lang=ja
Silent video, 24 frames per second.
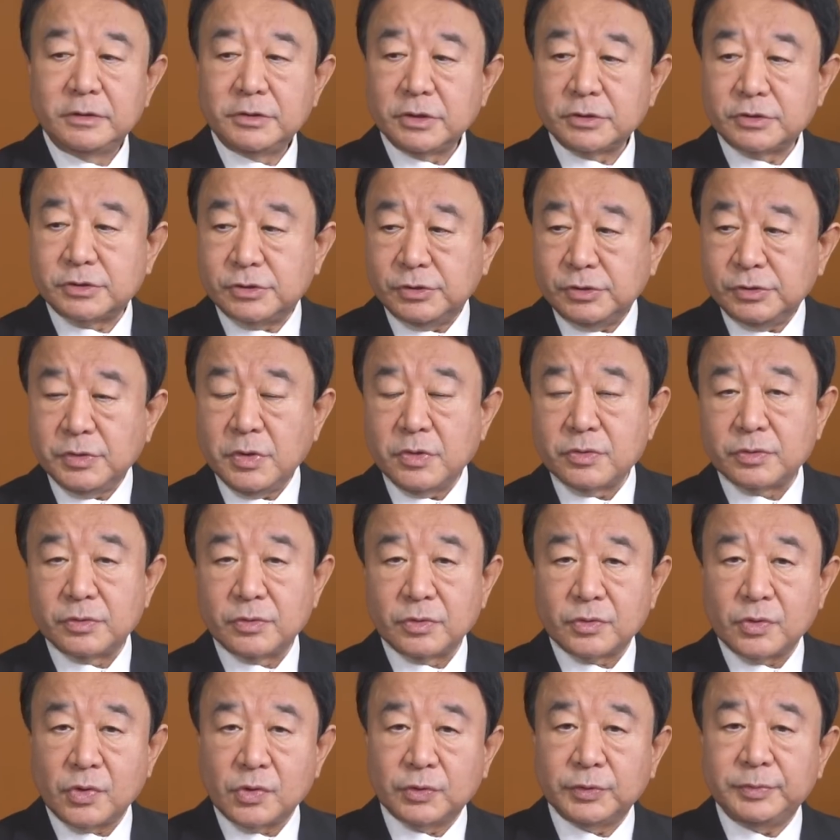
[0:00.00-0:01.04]
じゃあ中国
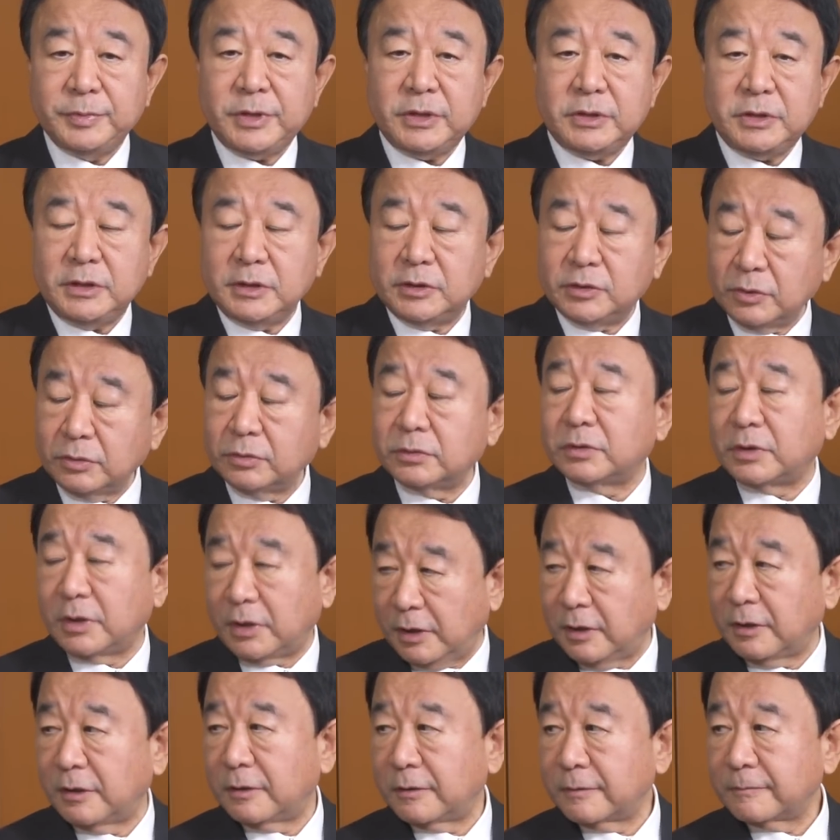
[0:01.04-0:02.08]
の国民にとっ
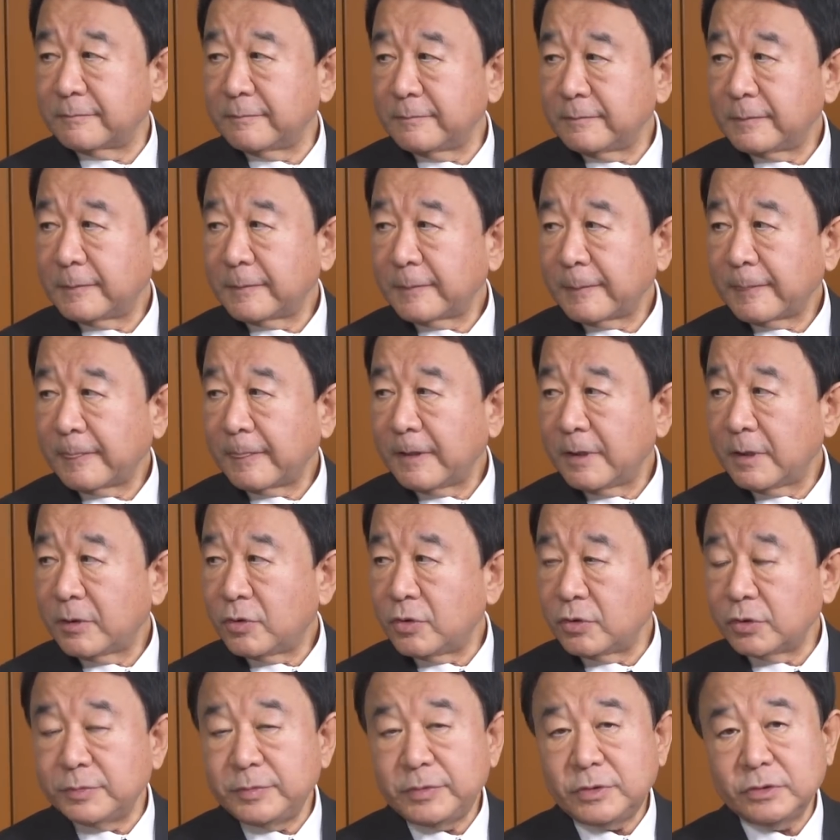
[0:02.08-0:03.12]
て
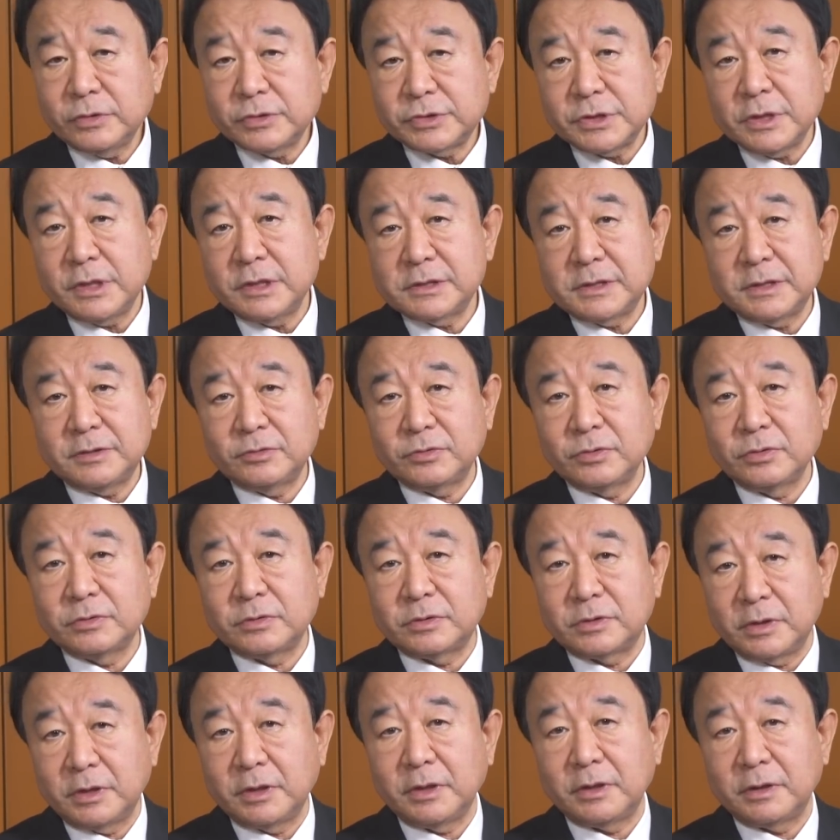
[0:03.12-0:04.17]
国民の幸せに
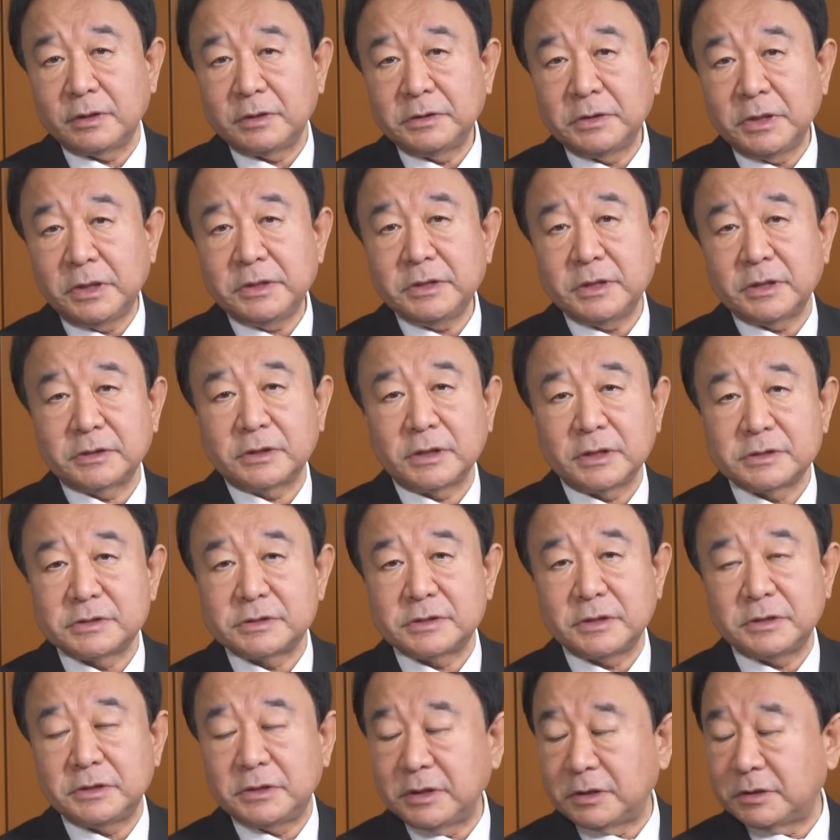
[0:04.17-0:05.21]
とって何達
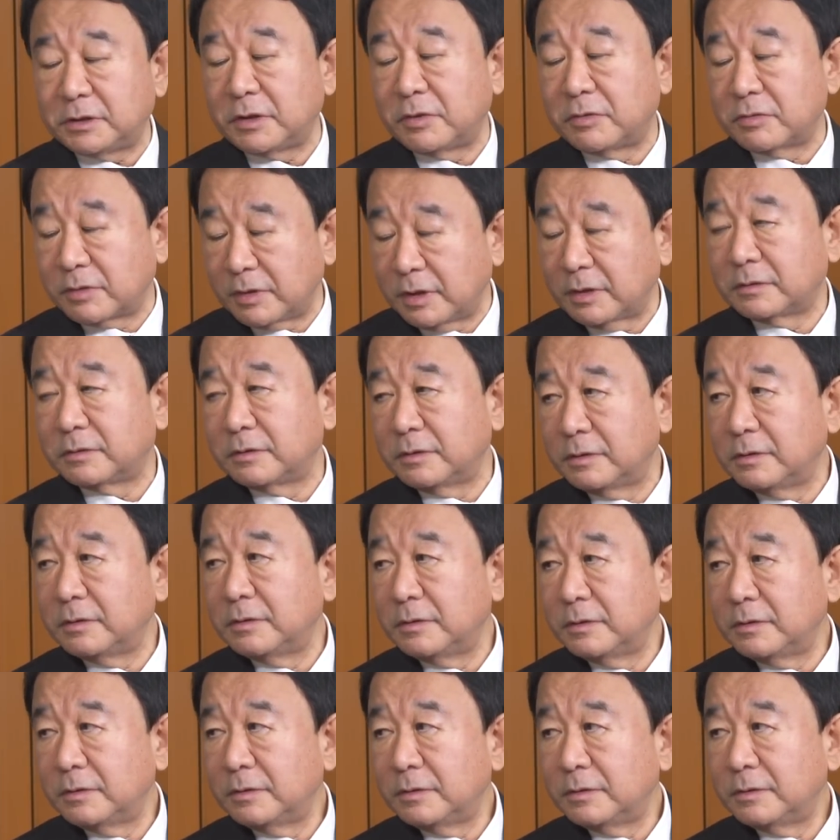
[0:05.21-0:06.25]
成できたのか
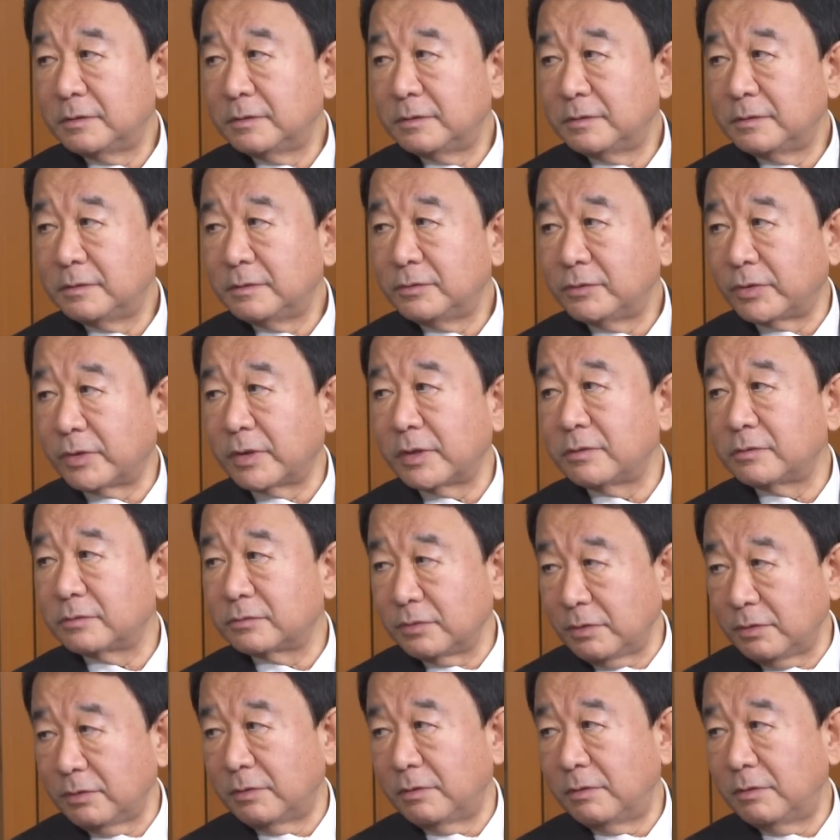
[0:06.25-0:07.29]
言われる
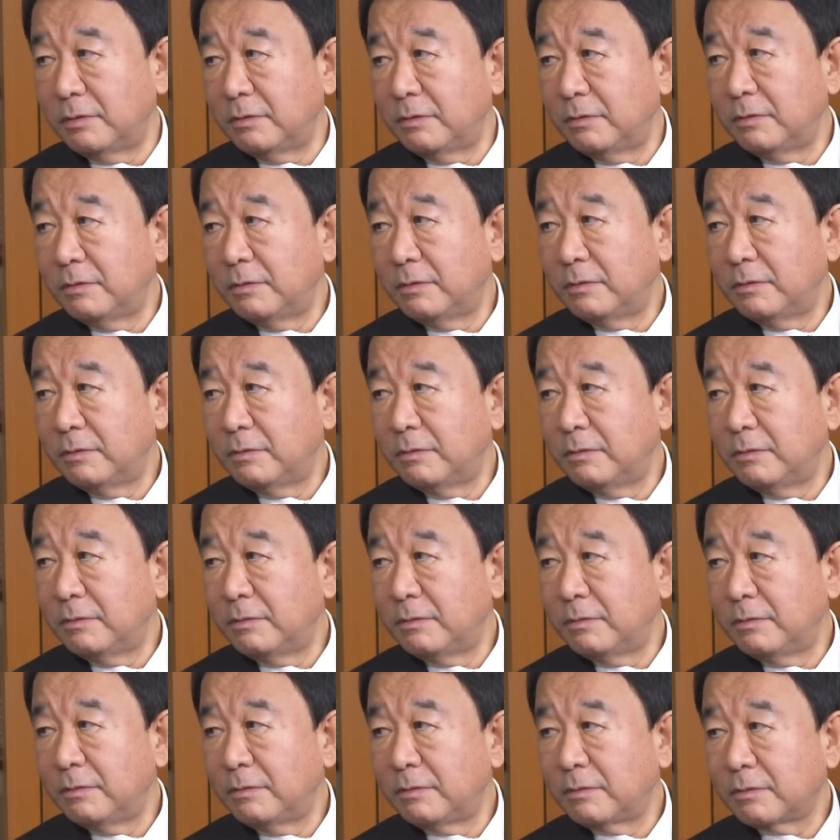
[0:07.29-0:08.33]
と
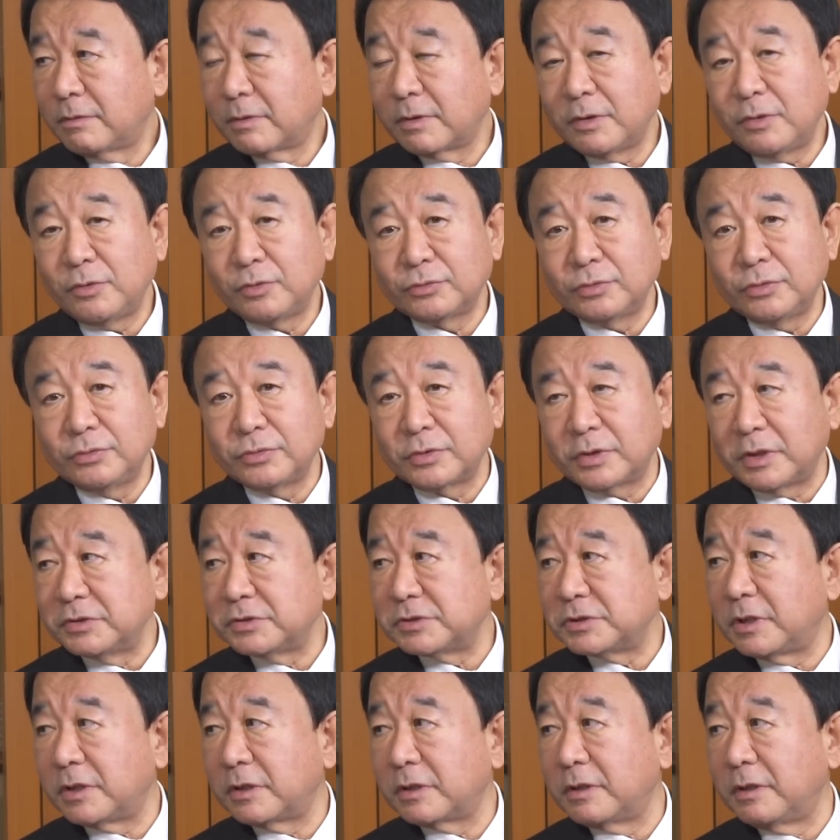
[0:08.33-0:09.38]
これはほとんど
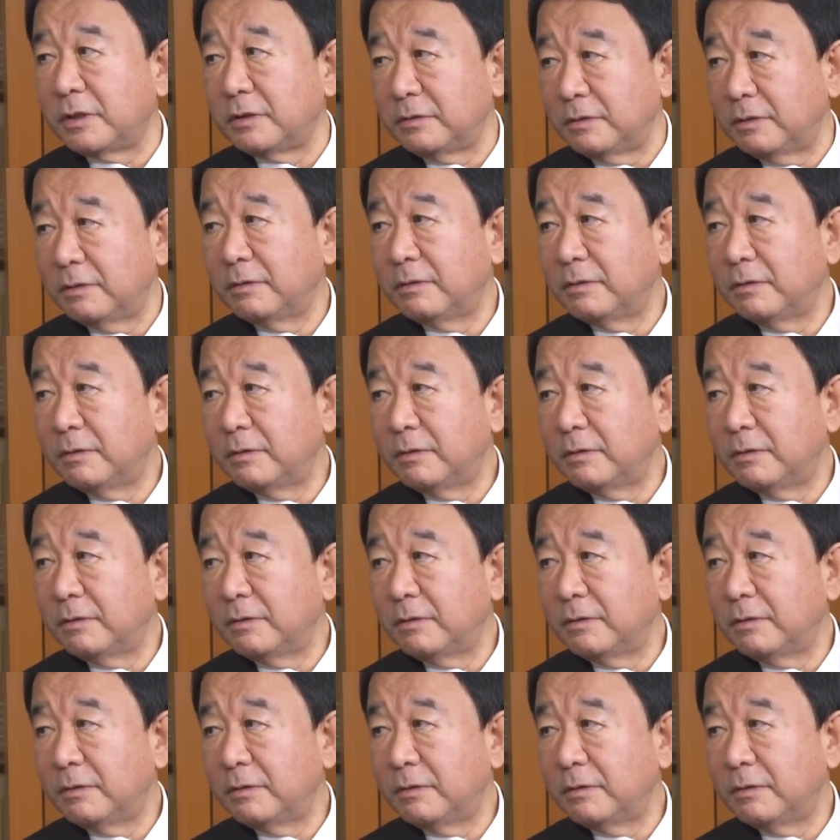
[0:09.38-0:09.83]
感じられないんだよ。